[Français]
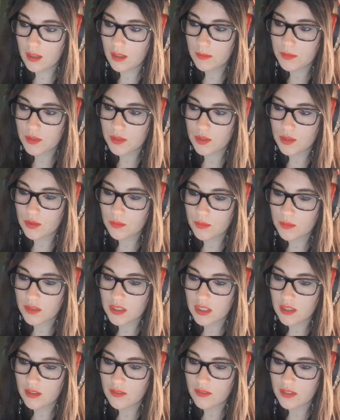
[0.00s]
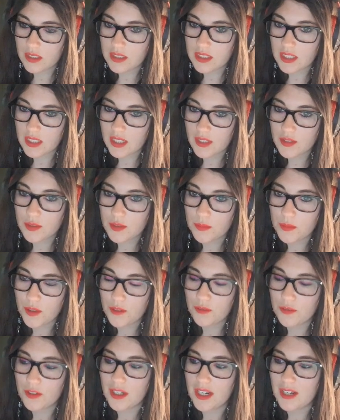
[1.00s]
Hop, je vais l'augmenter de level
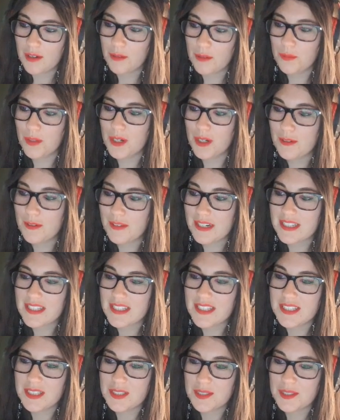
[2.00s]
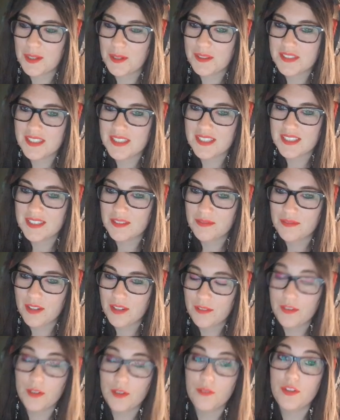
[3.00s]
directement. Voilà, au moins level 600, ça c'est
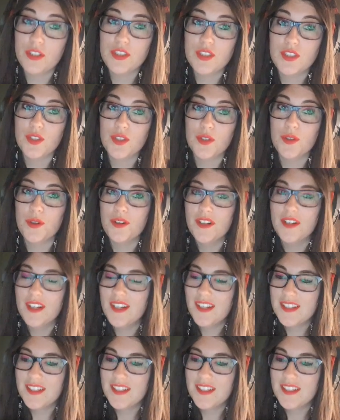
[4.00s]
fait. Enfin, level 600, non.